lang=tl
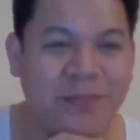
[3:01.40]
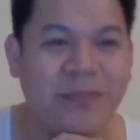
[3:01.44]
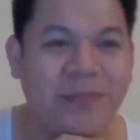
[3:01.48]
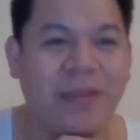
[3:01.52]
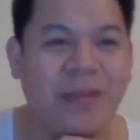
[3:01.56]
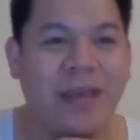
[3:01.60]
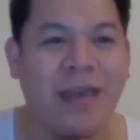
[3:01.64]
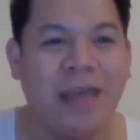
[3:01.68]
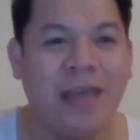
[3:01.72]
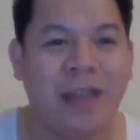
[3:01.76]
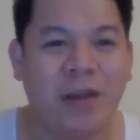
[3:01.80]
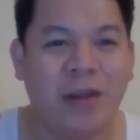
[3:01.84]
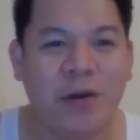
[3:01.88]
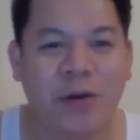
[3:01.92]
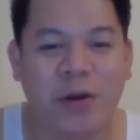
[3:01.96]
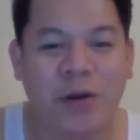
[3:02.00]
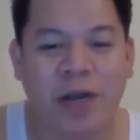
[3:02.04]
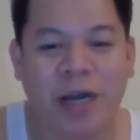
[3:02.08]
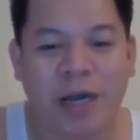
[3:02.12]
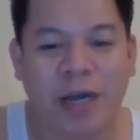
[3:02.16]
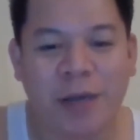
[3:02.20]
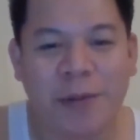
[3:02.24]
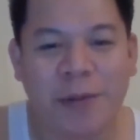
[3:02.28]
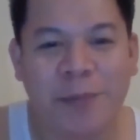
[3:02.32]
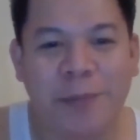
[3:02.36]
Hello,
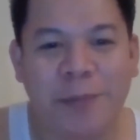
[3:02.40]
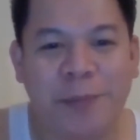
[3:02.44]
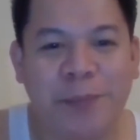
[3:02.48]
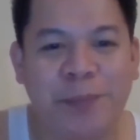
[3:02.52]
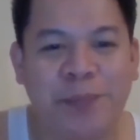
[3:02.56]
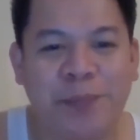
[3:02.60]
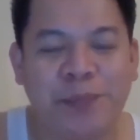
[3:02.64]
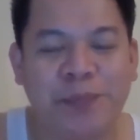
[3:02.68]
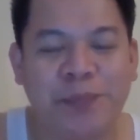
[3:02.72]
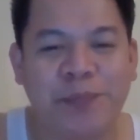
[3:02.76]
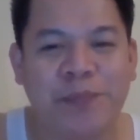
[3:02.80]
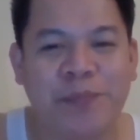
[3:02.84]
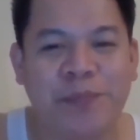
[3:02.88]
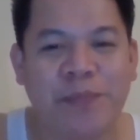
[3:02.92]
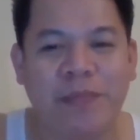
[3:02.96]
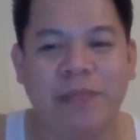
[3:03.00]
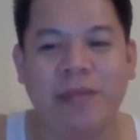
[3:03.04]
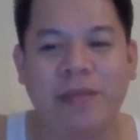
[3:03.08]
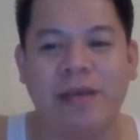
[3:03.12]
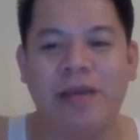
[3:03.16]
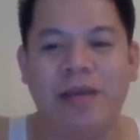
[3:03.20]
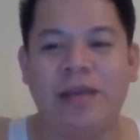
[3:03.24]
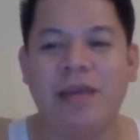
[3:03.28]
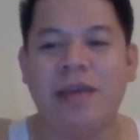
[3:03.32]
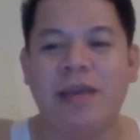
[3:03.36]
um,
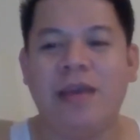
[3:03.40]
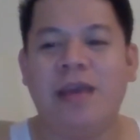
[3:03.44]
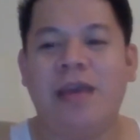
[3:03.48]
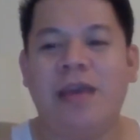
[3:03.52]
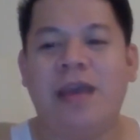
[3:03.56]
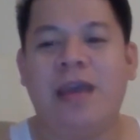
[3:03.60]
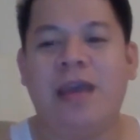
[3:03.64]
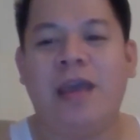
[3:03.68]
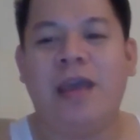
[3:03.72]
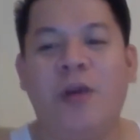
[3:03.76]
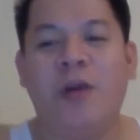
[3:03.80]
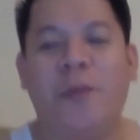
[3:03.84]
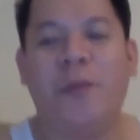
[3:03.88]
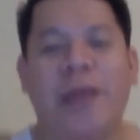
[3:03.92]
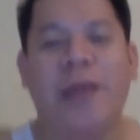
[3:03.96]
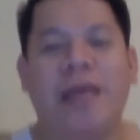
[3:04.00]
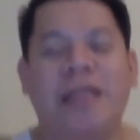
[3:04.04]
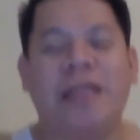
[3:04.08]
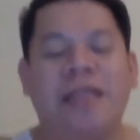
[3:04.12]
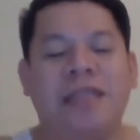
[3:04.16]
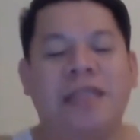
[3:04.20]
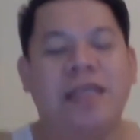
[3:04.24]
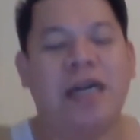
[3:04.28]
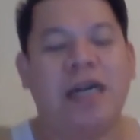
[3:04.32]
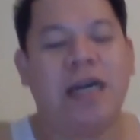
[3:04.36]
hello pala,
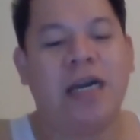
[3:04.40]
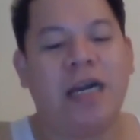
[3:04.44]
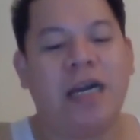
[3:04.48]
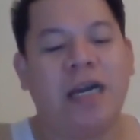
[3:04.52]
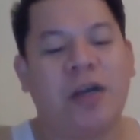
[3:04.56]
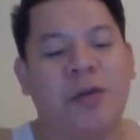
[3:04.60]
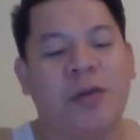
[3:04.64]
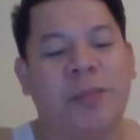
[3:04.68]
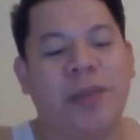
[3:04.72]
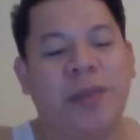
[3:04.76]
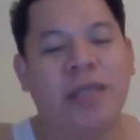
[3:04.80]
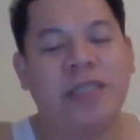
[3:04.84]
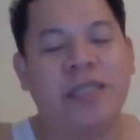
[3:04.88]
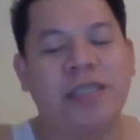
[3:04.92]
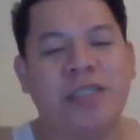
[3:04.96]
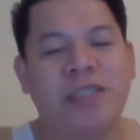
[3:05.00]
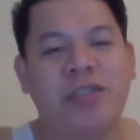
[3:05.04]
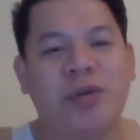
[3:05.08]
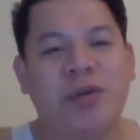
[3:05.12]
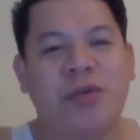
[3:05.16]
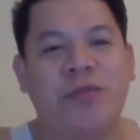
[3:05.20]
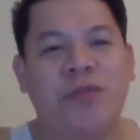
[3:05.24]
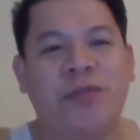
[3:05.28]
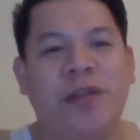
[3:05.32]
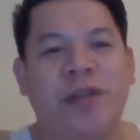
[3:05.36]
uh, ako pala si
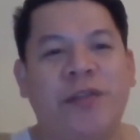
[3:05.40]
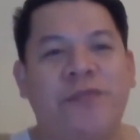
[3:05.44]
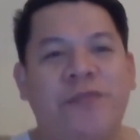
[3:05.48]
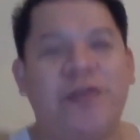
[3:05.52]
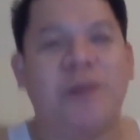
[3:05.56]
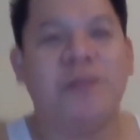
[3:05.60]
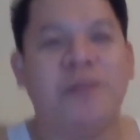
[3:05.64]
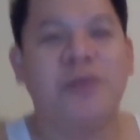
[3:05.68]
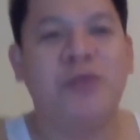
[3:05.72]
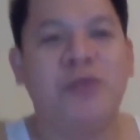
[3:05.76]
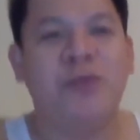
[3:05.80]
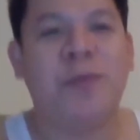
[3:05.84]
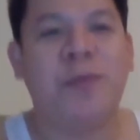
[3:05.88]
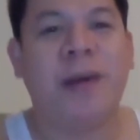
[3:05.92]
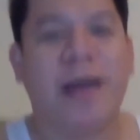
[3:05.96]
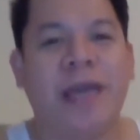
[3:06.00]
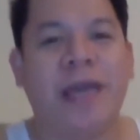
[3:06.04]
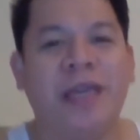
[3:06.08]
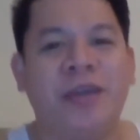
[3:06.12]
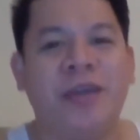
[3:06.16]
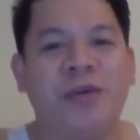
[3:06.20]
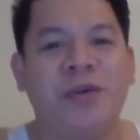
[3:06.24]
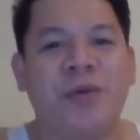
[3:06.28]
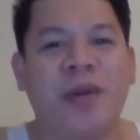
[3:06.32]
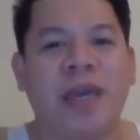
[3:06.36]
Jongfel from Dubai,
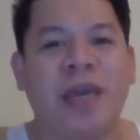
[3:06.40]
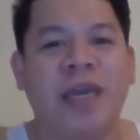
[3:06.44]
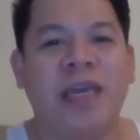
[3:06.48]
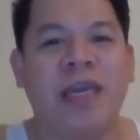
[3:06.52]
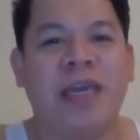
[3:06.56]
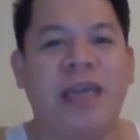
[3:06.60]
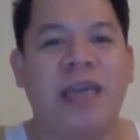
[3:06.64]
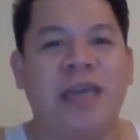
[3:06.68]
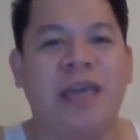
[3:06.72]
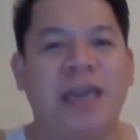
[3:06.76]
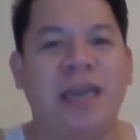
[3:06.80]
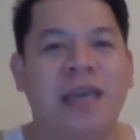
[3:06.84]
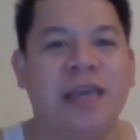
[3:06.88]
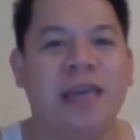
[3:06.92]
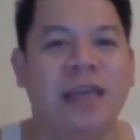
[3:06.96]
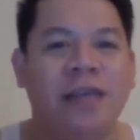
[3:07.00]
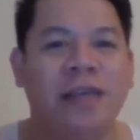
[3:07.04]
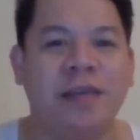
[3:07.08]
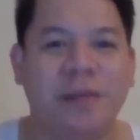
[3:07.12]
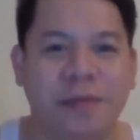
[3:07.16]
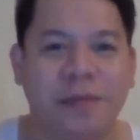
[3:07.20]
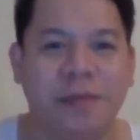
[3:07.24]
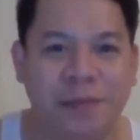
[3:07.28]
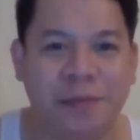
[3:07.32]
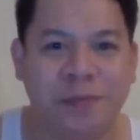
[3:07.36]
UAE.
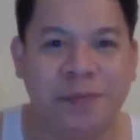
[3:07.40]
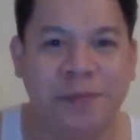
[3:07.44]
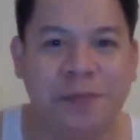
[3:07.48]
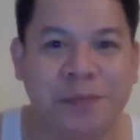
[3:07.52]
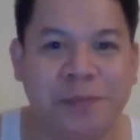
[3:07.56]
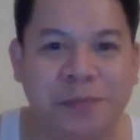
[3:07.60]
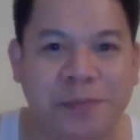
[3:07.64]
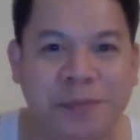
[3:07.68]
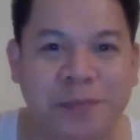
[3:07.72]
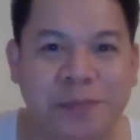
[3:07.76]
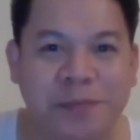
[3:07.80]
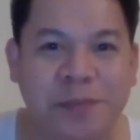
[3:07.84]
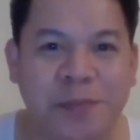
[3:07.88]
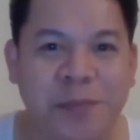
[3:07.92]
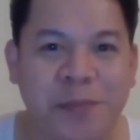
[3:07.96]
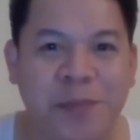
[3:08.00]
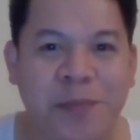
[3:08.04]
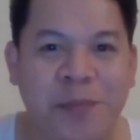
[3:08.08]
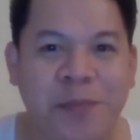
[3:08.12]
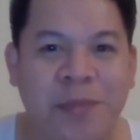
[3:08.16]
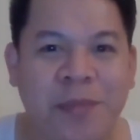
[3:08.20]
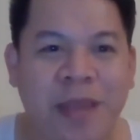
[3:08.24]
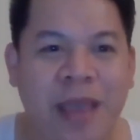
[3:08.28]
Hi po.